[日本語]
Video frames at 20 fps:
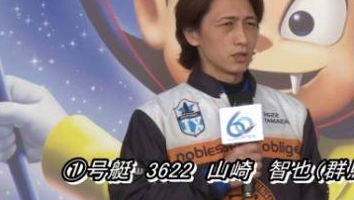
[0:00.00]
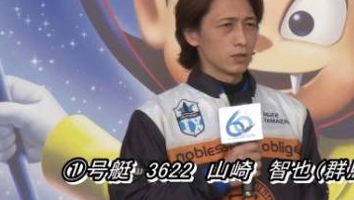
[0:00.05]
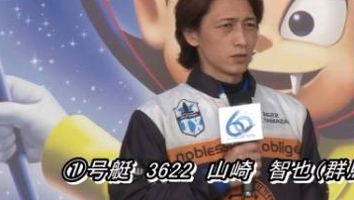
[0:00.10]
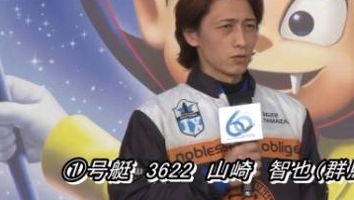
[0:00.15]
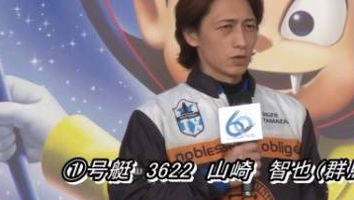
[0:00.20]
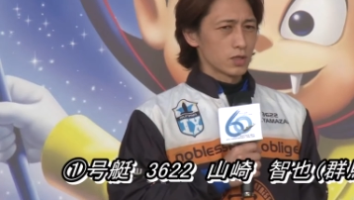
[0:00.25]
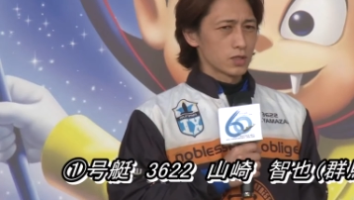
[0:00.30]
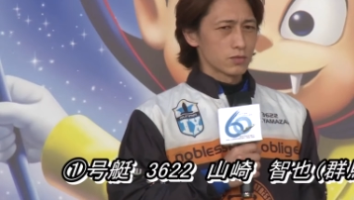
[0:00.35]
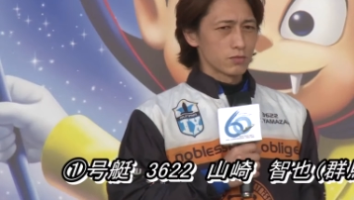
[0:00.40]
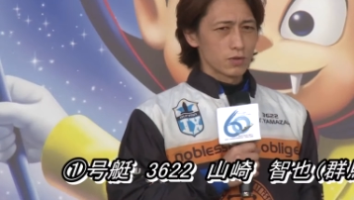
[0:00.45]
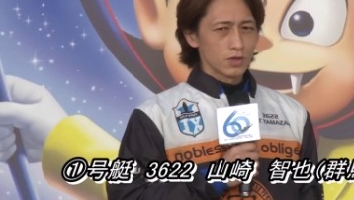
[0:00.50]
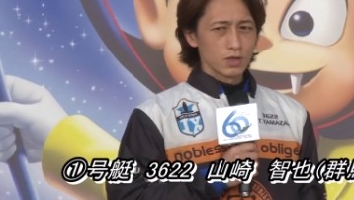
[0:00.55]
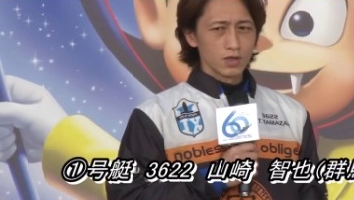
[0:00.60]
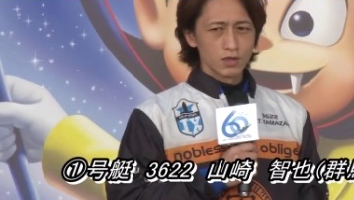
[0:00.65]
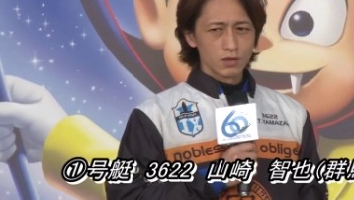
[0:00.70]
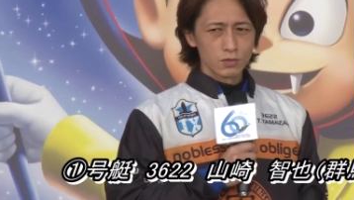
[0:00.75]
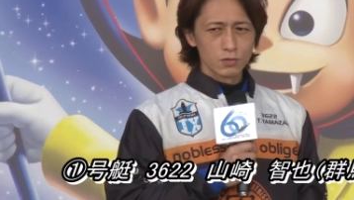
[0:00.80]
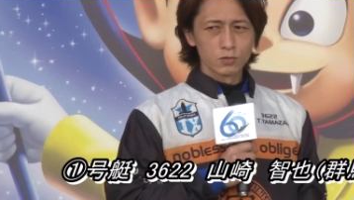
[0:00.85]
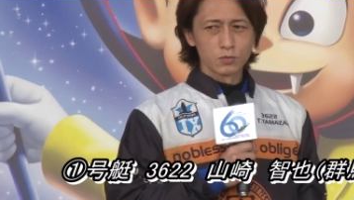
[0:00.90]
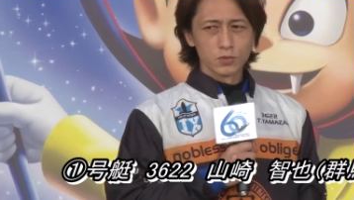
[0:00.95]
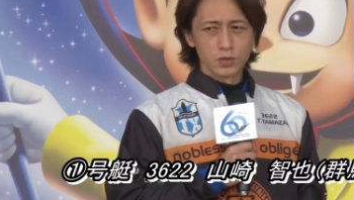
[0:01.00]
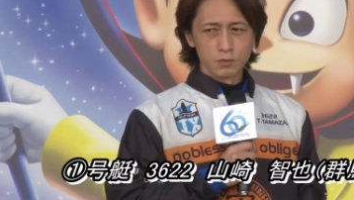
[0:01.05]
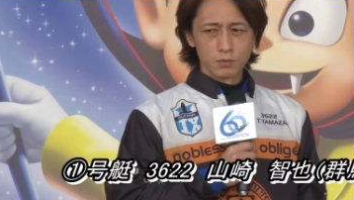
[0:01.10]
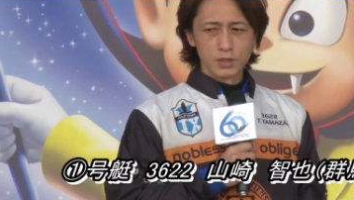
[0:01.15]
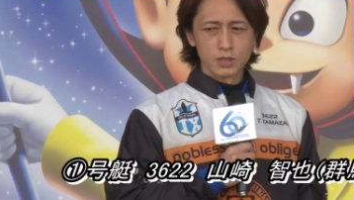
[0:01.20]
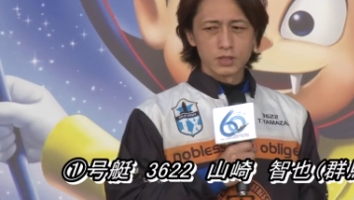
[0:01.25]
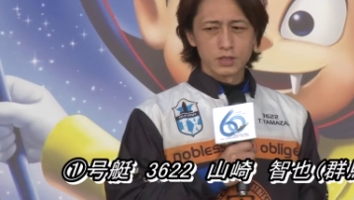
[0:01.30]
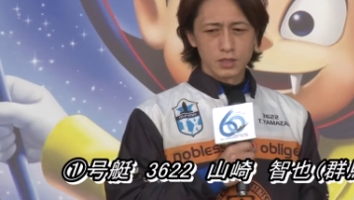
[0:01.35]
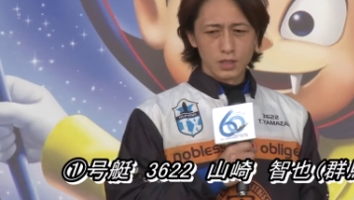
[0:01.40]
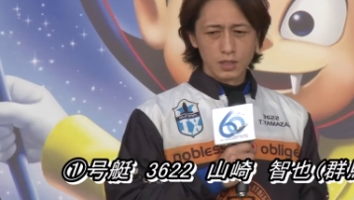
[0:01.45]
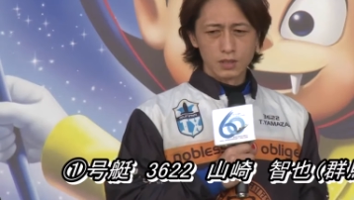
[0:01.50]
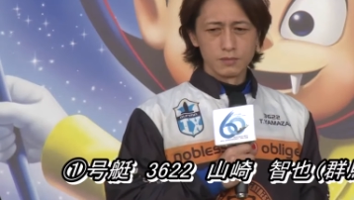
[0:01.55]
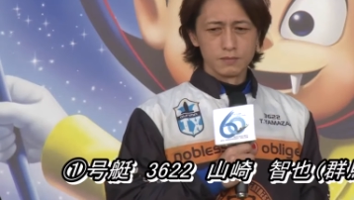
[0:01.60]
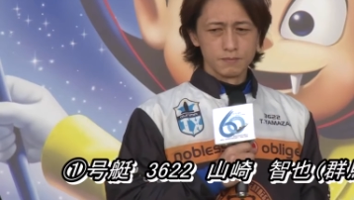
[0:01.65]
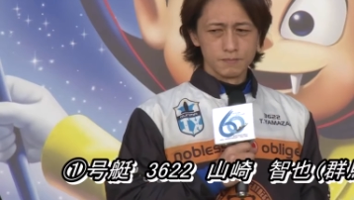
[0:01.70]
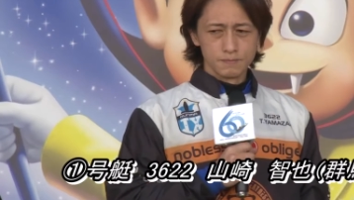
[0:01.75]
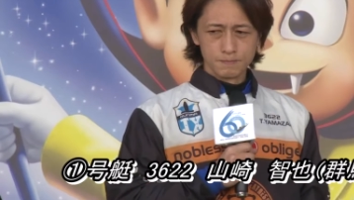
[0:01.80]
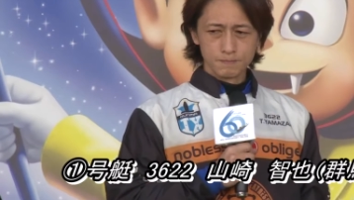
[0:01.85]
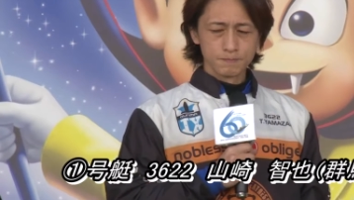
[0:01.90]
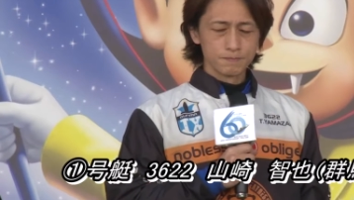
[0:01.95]
の足はあると思いますはい
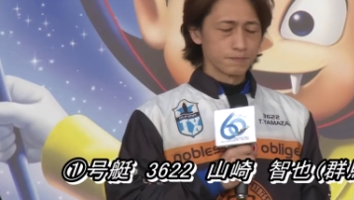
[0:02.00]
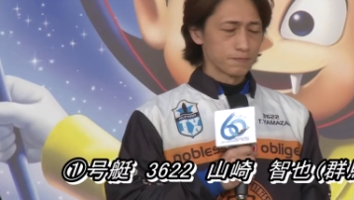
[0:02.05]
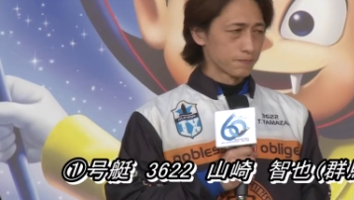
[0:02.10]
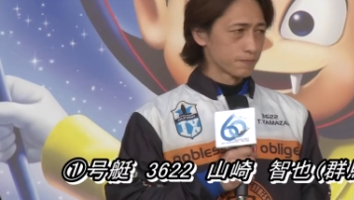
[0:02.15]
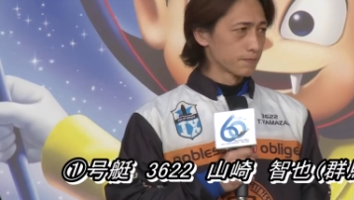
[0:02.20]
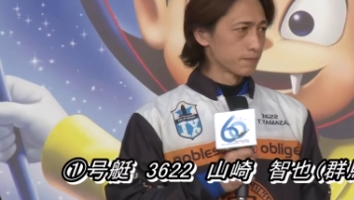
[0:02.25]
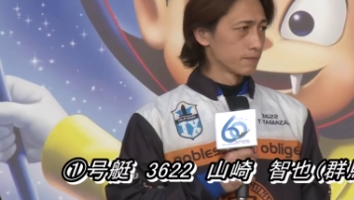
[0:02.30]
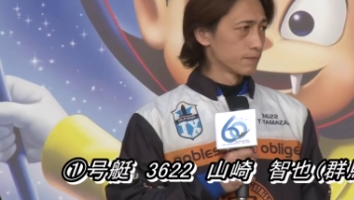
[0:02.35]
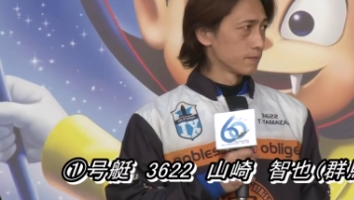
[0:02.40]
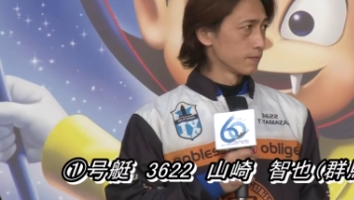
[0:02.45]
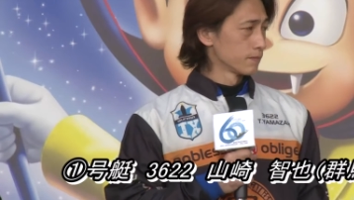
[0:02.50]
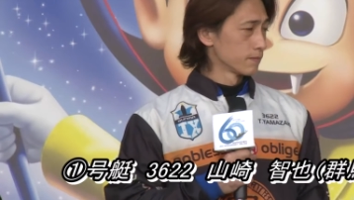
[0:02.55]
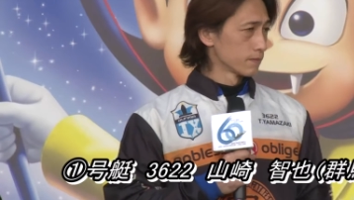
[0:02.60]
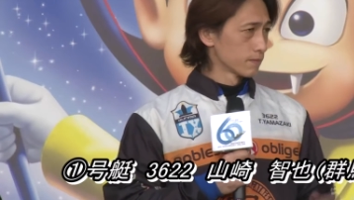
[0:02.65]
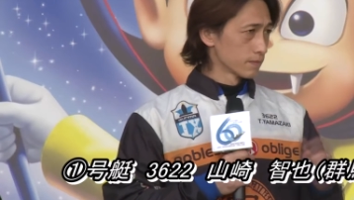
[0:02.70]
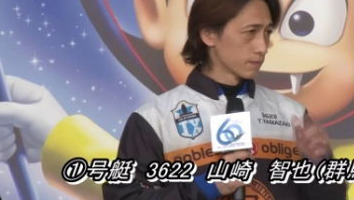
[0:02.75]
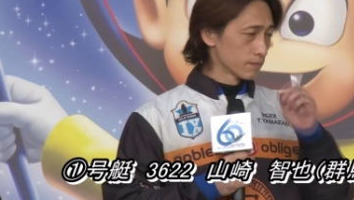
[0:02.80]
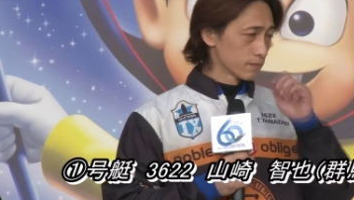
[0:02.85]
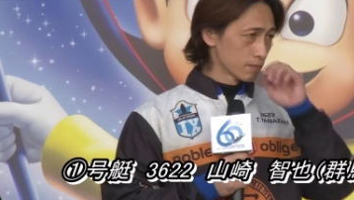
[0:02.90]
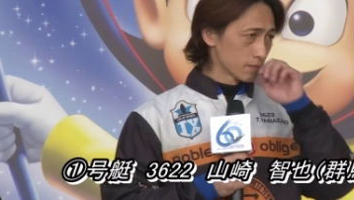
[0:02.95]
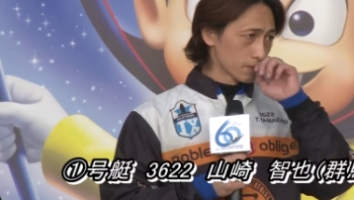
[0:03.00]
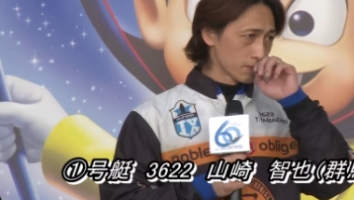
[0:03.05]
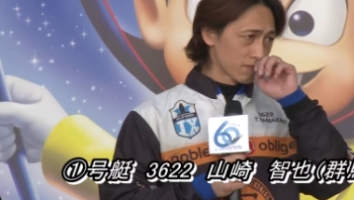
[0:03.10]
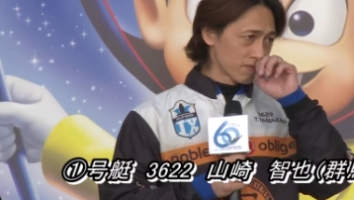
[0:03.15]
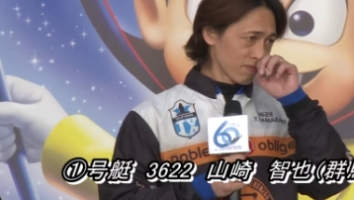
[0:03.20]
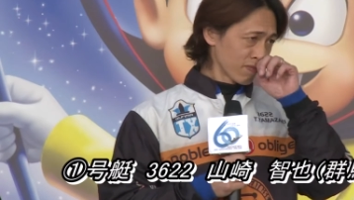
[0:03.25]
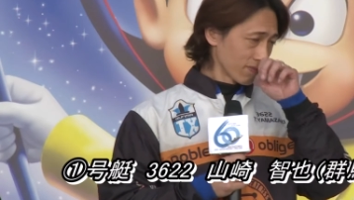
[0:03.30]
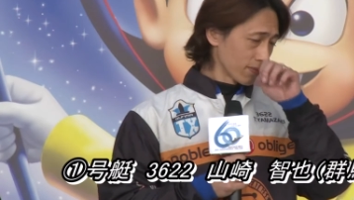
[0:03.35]
悪くは